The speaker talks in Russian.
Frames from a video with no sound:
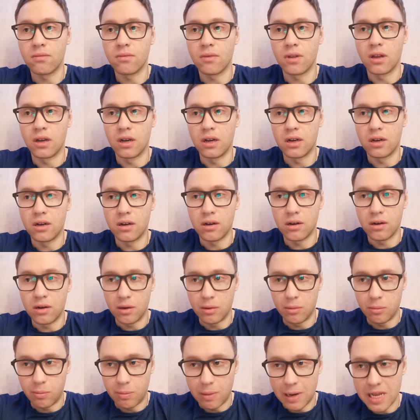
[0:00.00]
А,
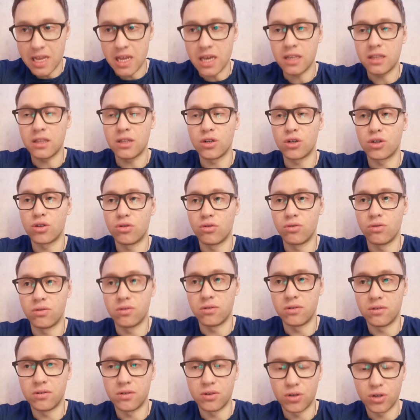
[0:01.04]
понятно,
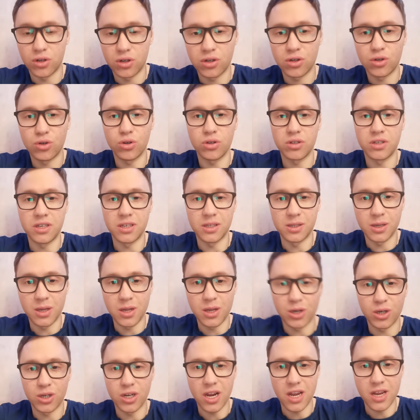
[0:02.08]
что жесткие
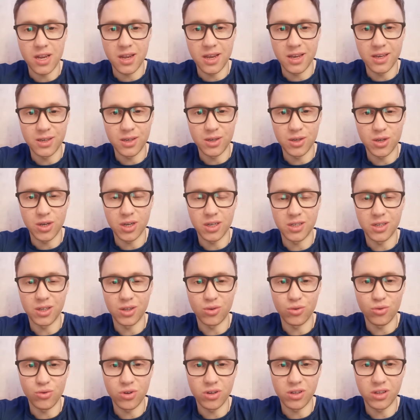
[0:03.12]
задержания сейчас
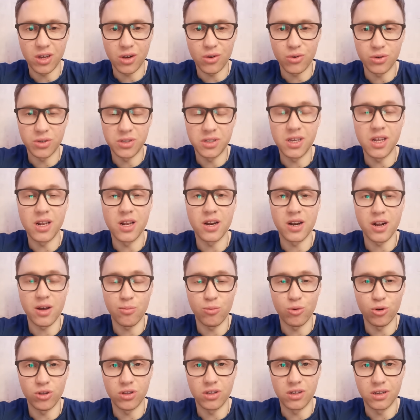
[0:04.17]
это у них такой стиль
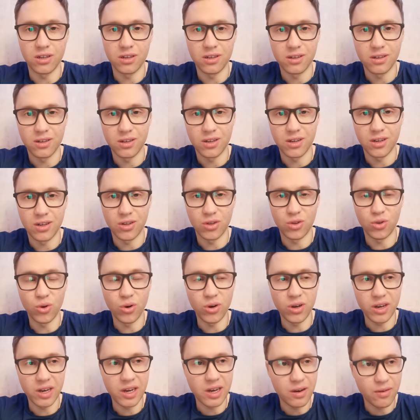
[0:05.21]
работы,
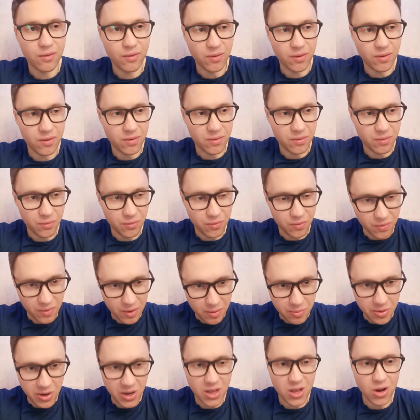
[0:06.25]
но в
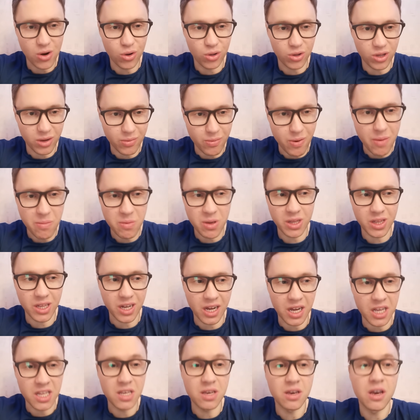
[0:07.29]
определенных
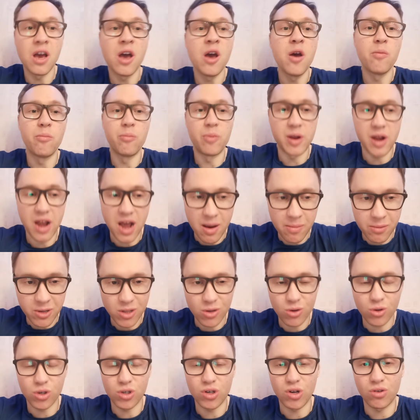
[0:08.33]
моментах они прямо
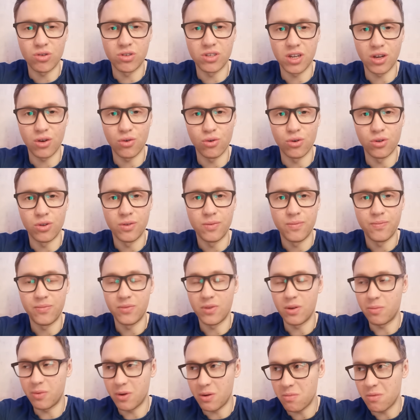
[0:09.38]
нарушают закон.
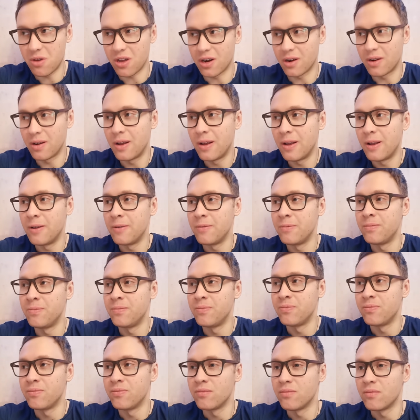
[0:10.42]
Например,
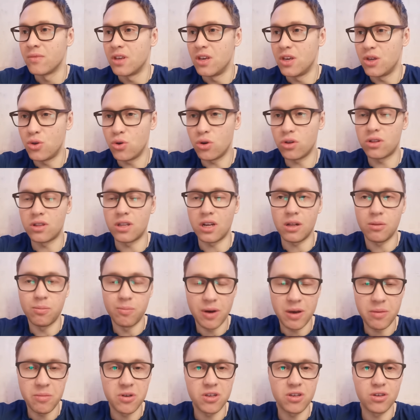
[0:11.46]
идет
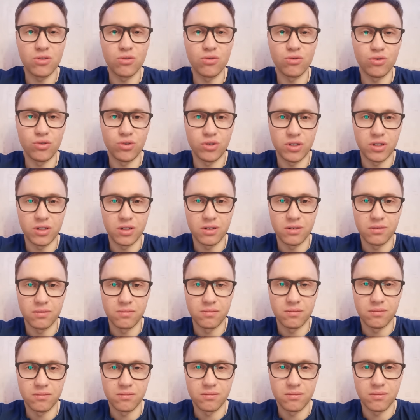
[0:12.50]
толпа митингующих.
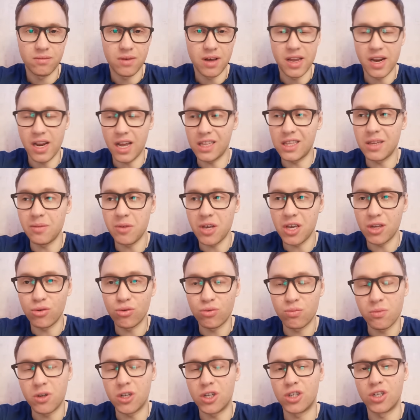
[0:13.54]
Рядом
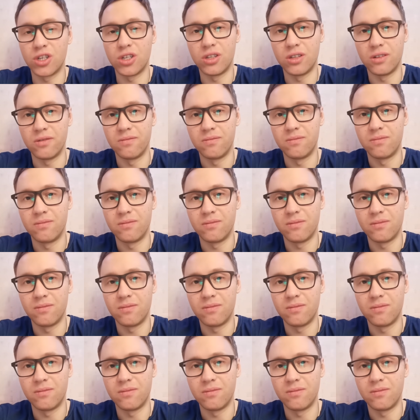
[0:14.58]
едут машины.